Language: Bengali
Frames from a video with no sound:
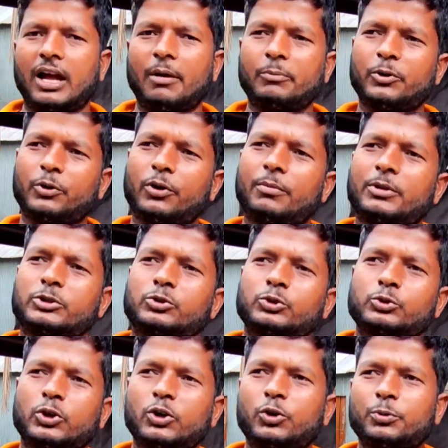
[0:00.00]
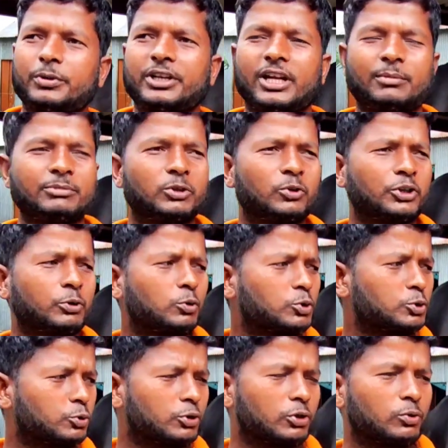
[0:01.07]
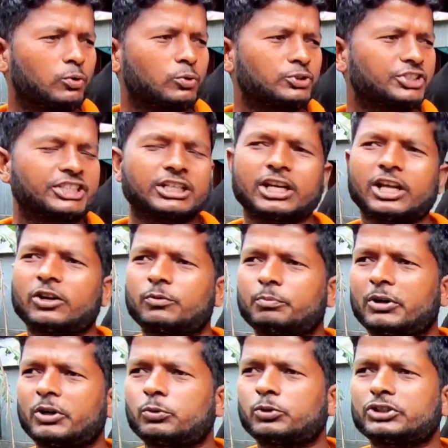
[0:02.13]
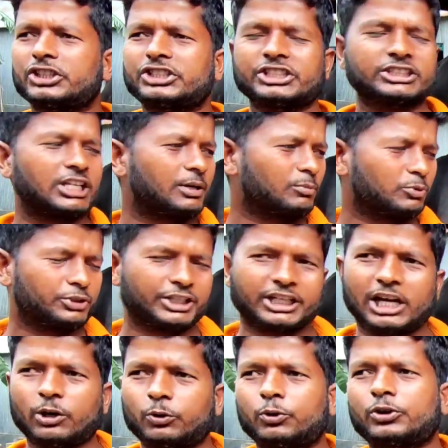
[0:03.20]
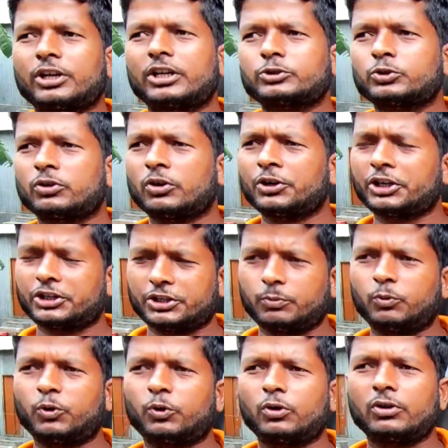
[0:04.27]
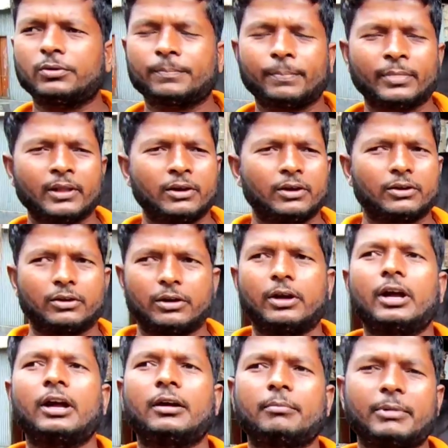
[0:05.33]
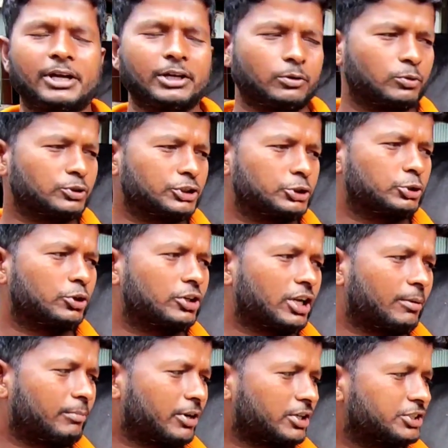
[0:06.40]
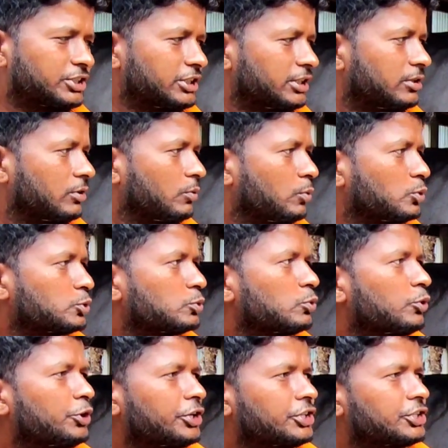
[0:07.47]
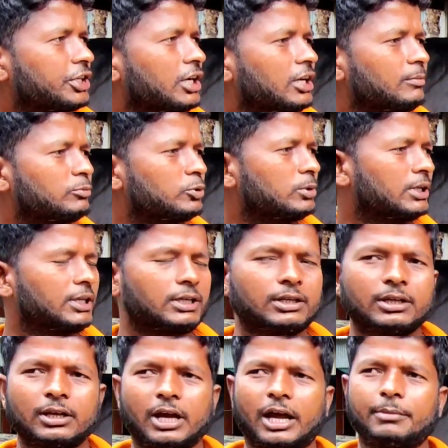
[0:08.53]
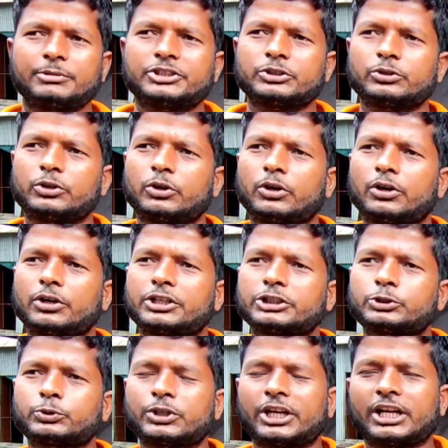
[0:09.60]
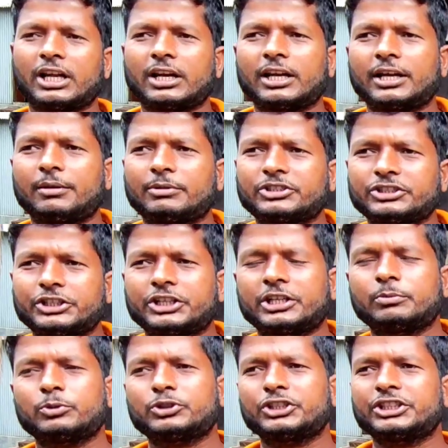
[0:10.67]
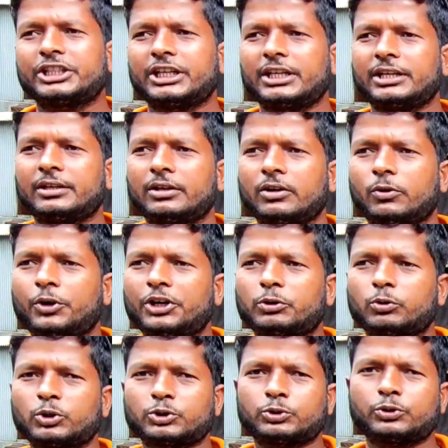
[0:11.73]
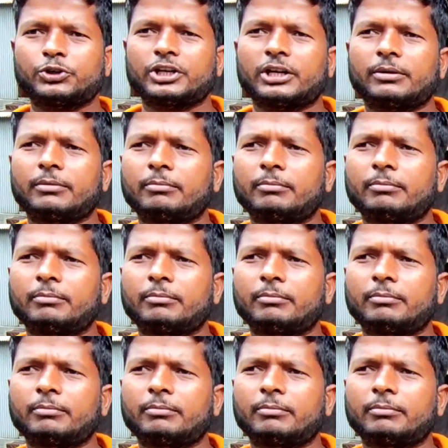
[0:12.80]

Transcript: আপনারও আমার জন্য দোয়া করবেন আমি অনেক কষ্ট করে গরু চারটে লালন পালন করতেছি তার মধ্যে গোটা আজও অনেকটা বড় মানিকগঞ্জের ডন হ্যাঁ মানিকগঞ্জের ডন নাম রাখছে ও জন্য অনেকটা আলহামদুলিল্লাহ আমি যেন কিছু টাকা আল্লাহ আমার জন্য এটার মধ্যে দেয় অনেক কষ্ট করে